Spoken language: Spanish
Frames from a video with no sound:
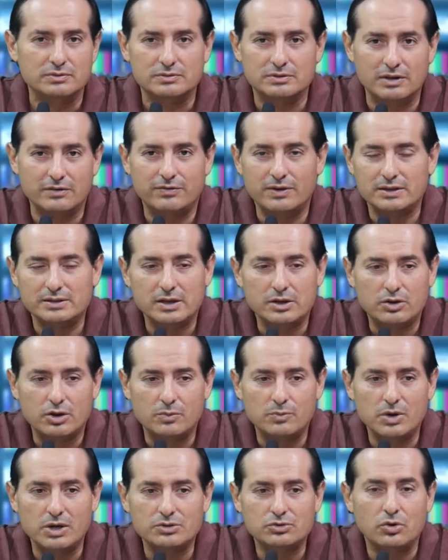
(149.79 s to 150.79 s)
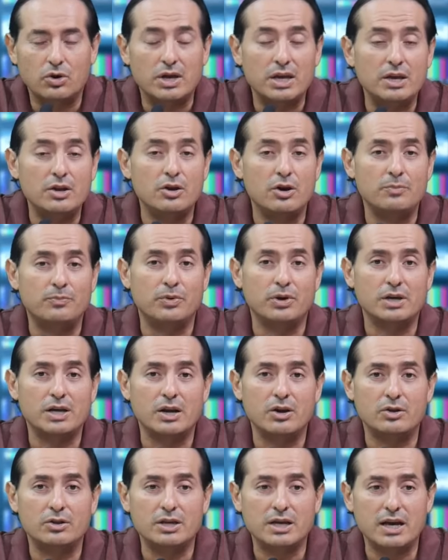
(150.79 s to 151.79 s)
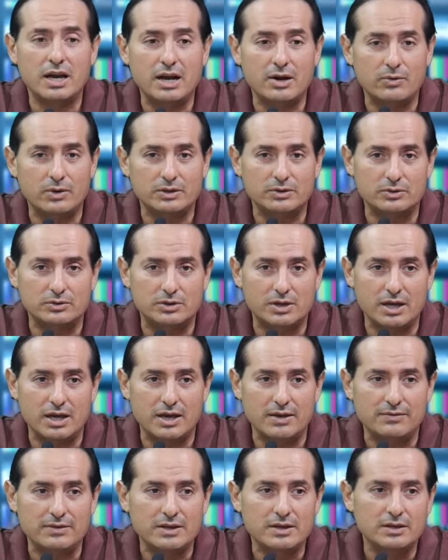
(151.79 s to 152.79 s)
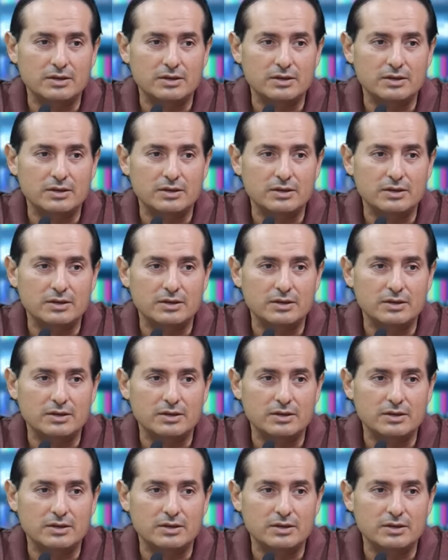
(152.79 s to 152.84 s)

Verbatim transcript: Tan fácil como eso. Y no porque lo diga la 4T,